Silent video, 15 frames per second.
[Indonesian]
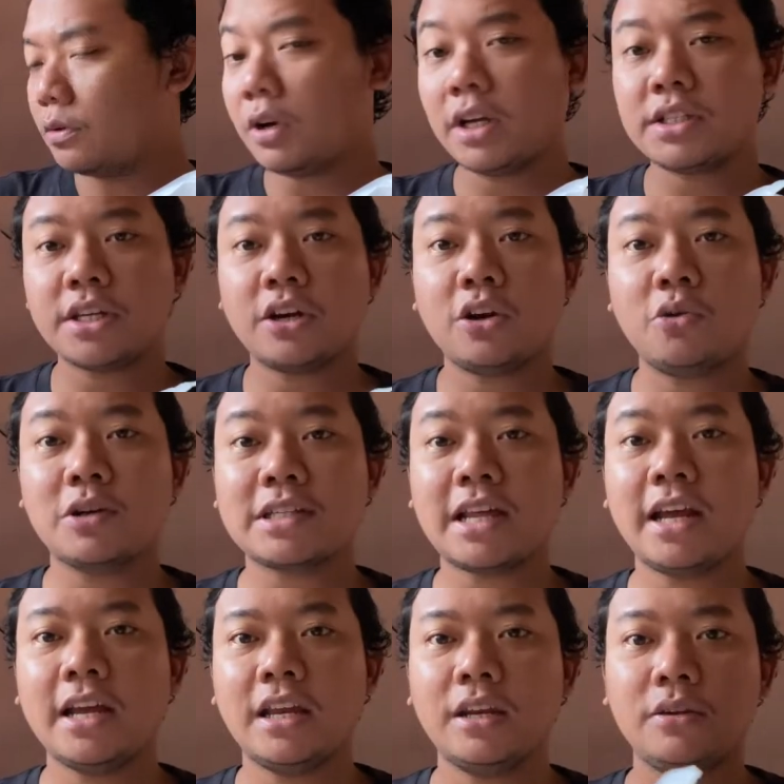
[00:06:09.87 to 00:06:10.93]
koreksi kalau gue
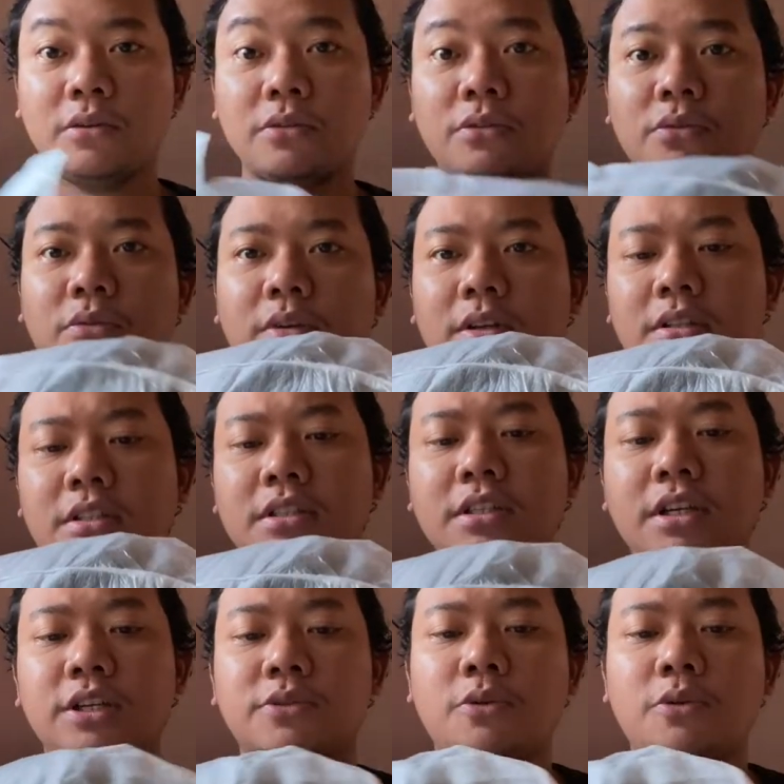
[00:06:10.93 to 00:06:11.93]
salah ya ini sejenis